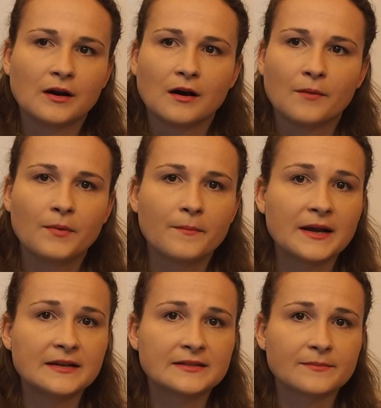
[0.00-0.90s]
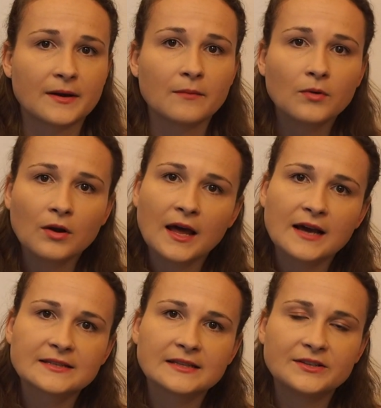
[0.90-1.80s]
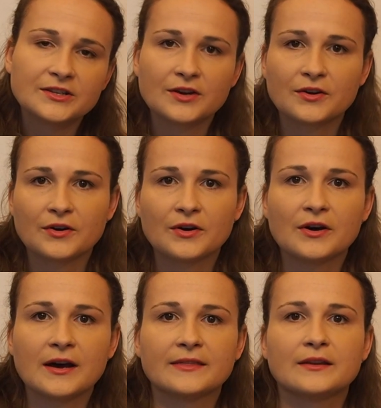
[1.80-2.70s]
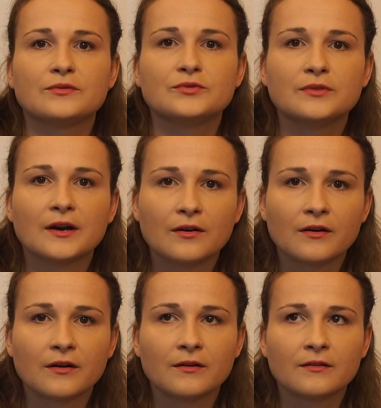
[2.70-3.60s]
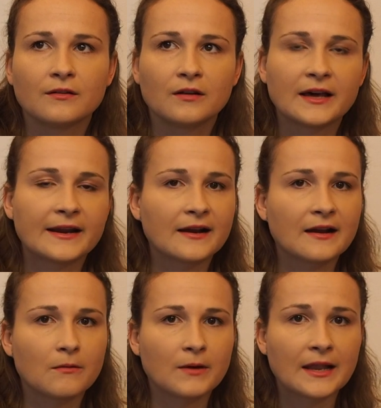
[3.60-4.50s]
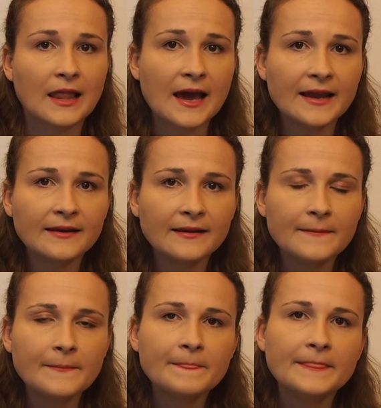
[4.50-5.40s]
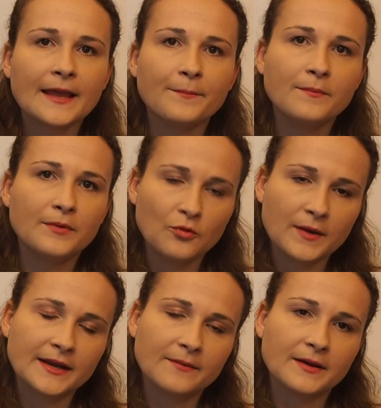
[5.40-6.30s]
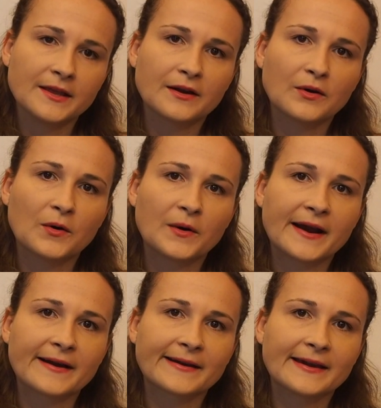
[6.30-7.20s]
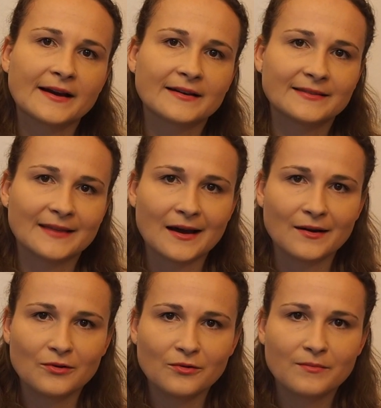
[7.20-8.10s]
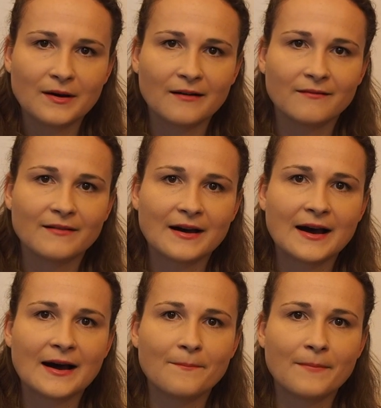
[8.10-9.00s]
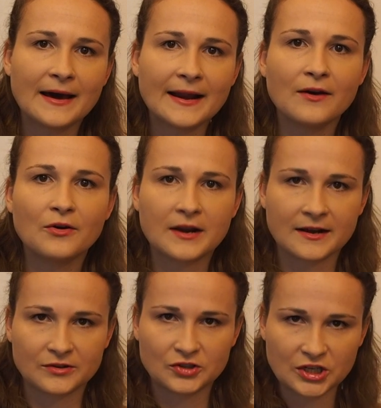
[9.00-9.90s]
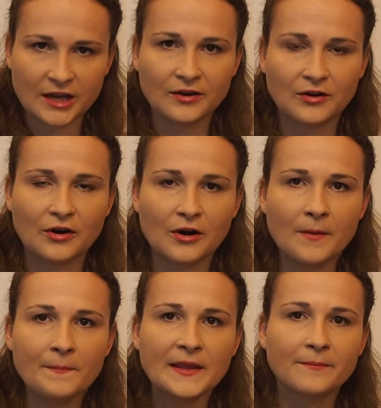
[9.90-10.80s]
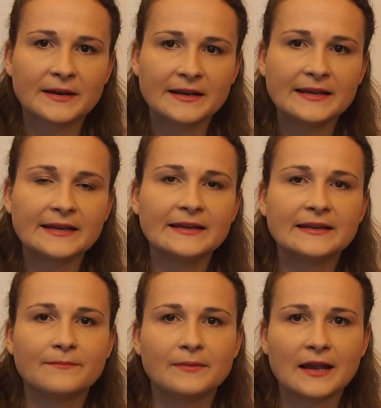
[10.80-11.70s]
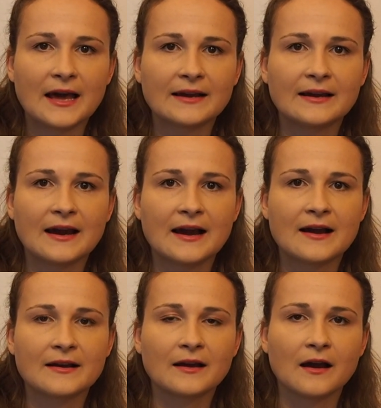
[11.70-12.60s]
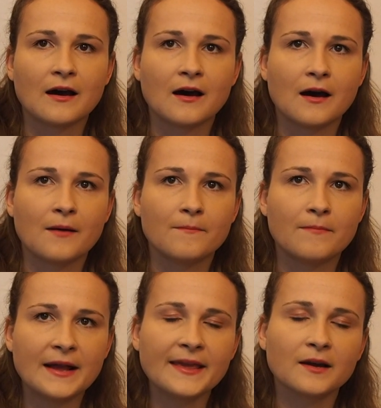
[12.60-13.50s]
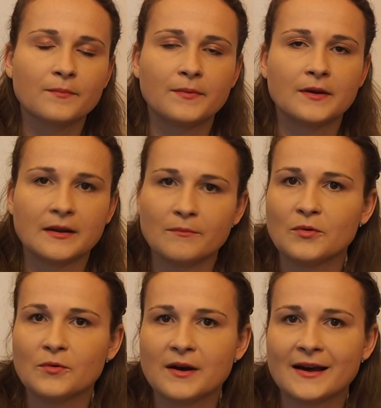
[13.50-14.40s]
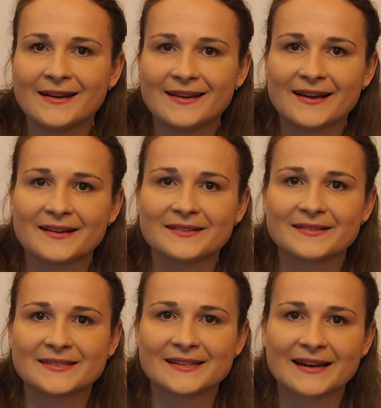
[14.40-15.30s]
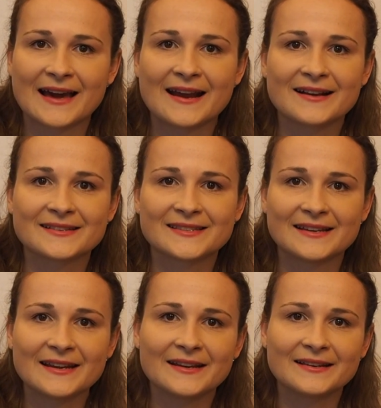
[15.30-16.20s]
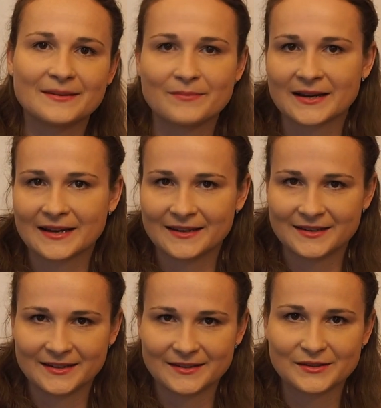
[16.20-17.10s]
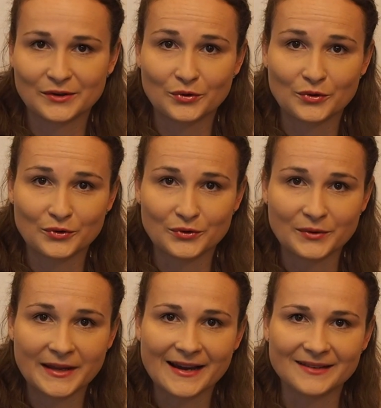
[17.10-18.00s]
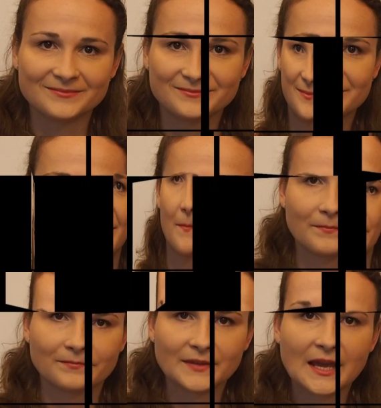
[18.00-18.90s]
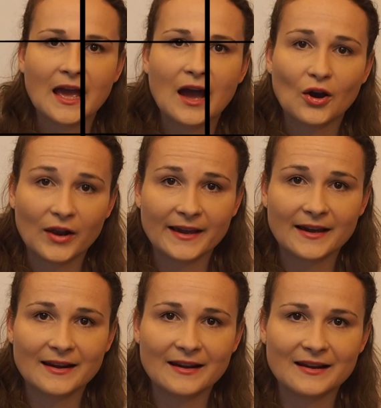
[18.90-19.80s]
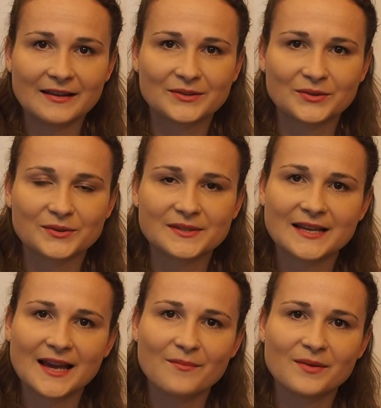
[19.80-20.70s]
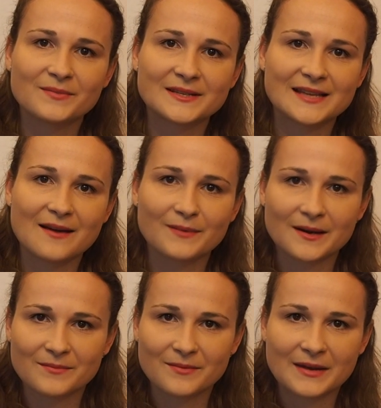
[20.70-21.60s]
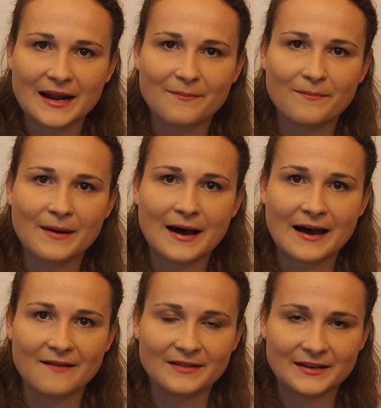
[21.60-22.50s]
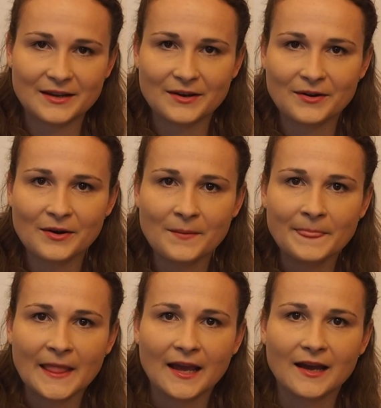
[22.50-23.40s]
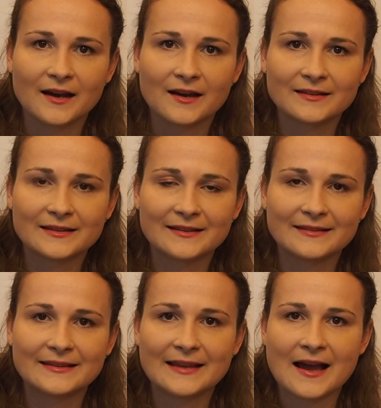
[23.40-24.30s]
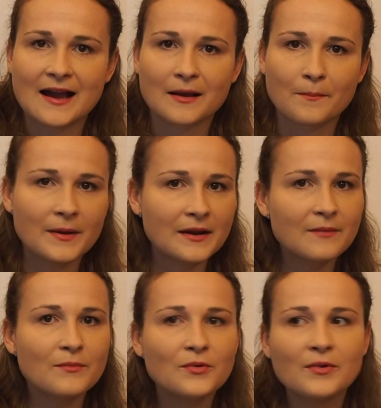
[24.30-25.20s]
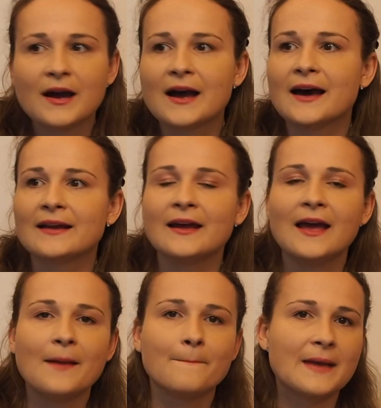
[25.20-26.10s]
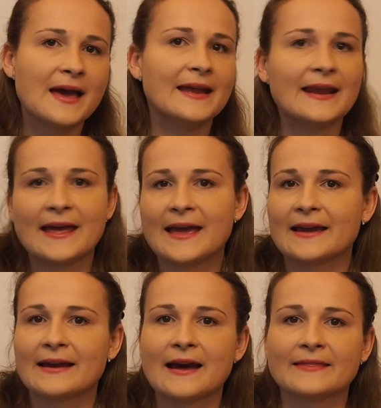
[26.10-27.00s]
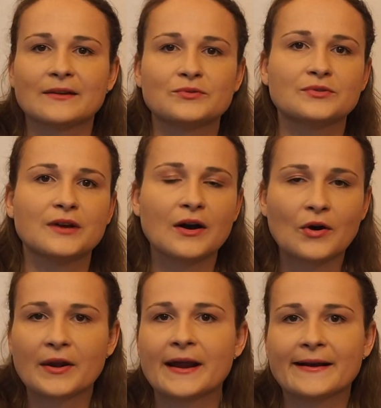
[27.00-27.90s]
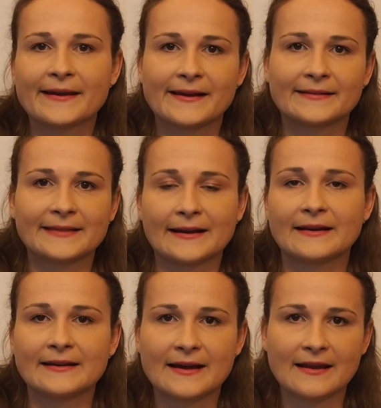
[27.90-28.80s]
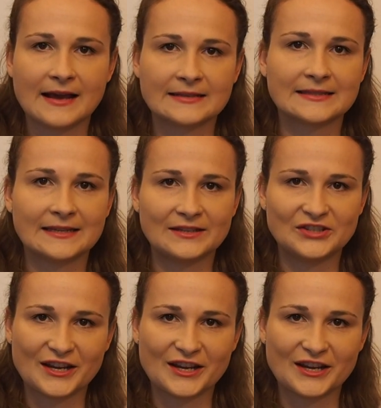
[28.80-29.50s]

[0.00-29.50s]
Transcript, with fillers: eh, pemain sepak bola asli Ceko atau juga eh, olahragawan lain, tapi belum ada banyak orang yang tahu bahwa para orang Ceko berdiri di belakang uh, banyak penemuan yang sekarang sering dipakai di seluruh dunia. Oleh karena itu, saya mempersiapkan beberapa video uh, tentang penemuan, merek, atau juga orang yang terkenal asli